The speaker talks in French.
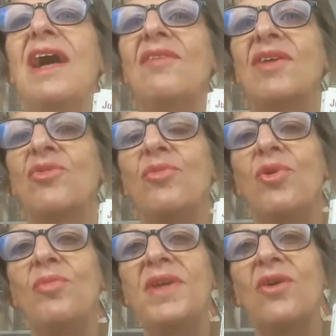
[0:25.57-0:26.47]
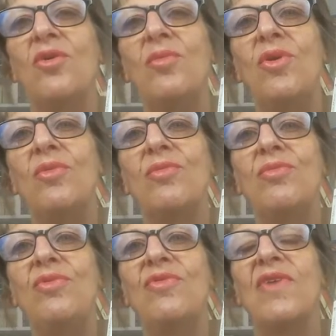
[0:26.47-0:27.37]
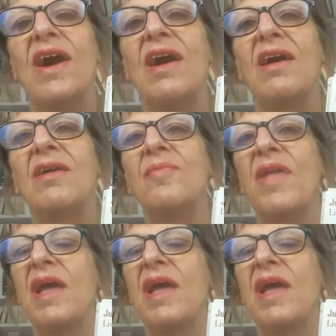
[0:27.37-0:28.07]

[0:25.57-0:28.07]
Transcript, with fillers: avec son premier roman Buvard